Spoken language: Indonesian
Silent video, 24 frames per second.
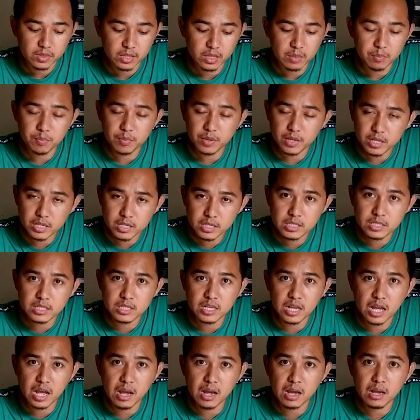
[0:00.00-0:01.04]
tipis
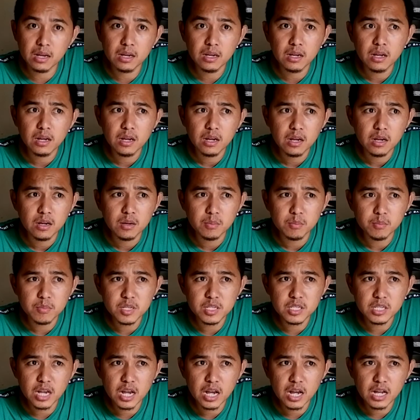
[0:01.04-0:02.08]
ya
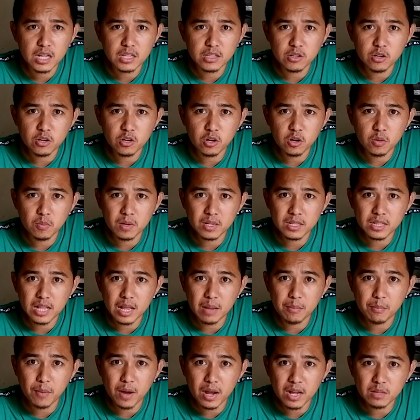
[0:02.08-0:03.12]
bisa 0,8
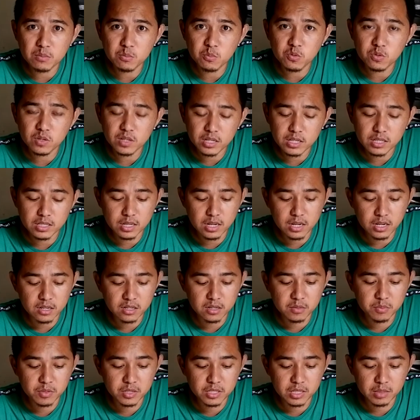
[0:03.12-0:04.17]
mungkin ya
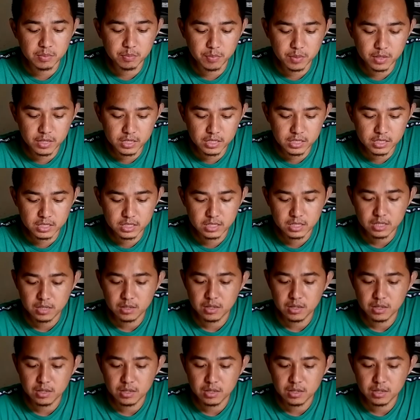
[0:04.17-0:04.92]
yang lebih tipis